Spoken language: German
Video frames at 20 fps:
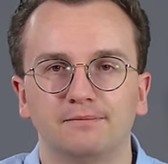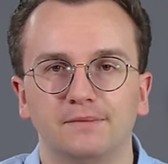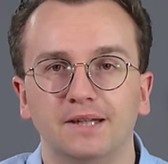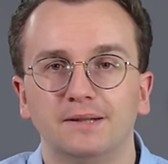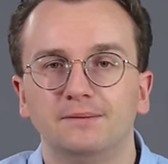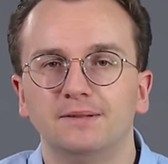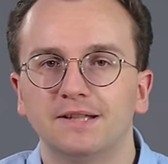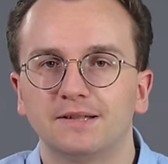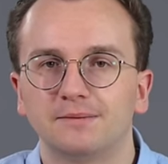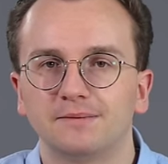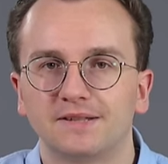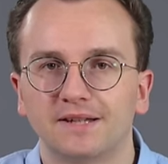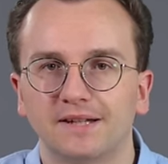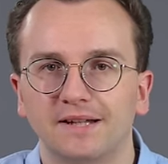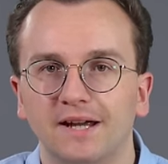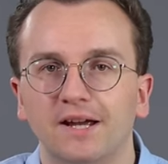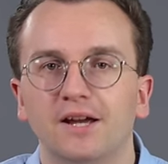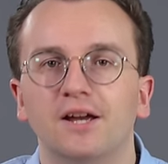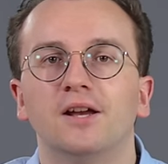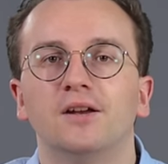In diesem
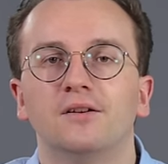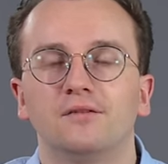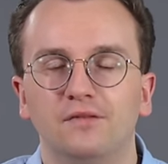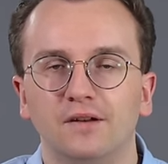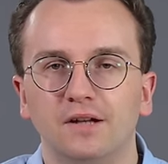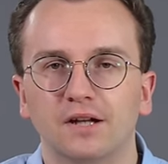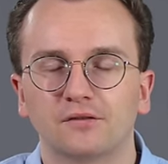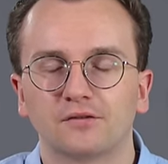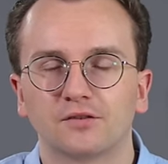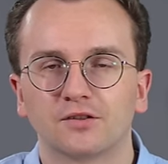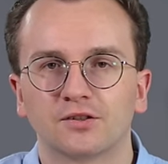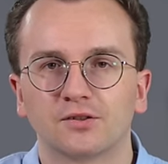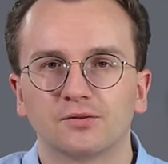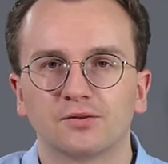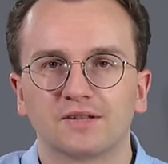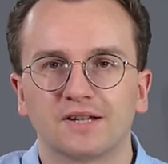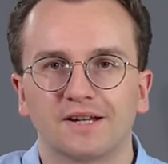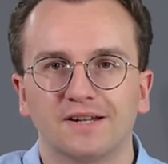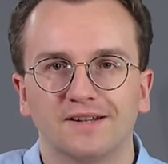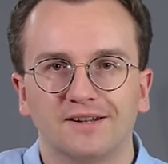Sinne, vielen Dank fürs
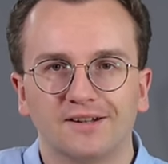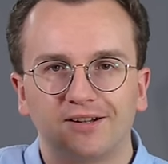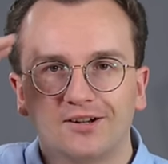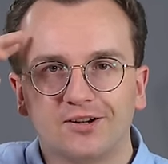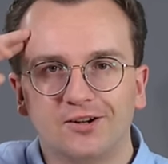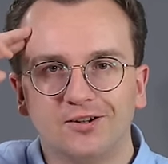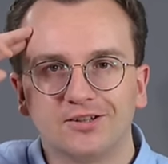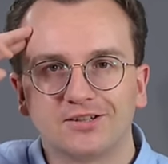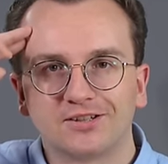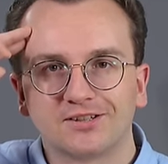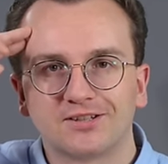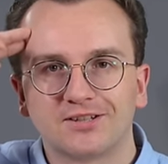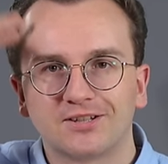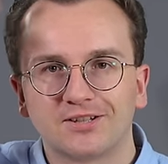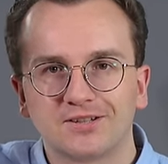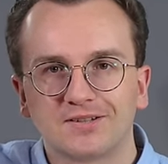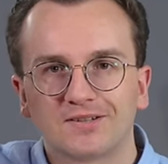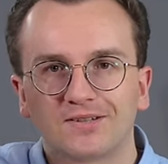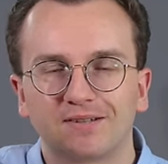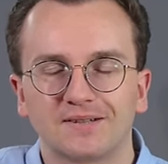Zusehen und
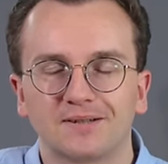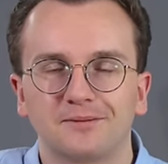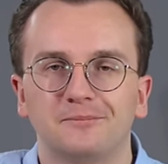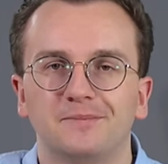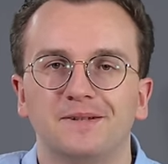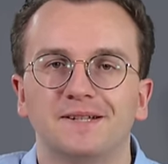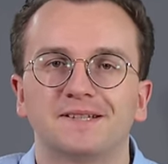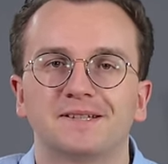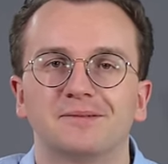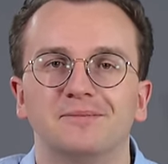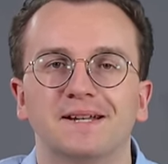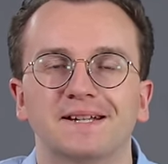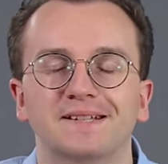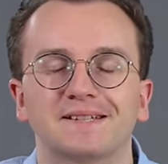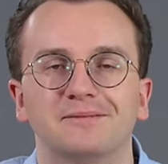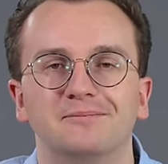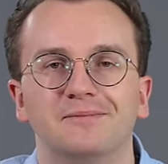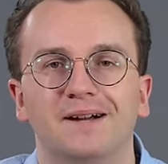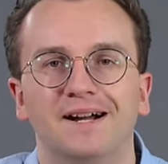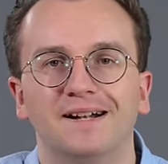tschüss, bis zum
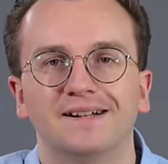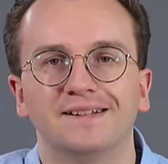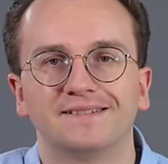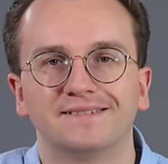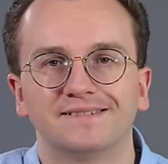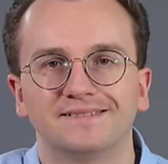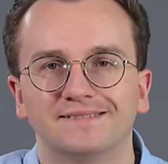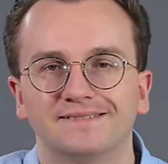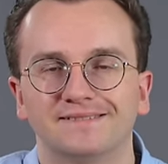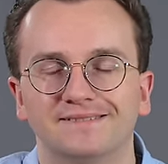nächsten Mal.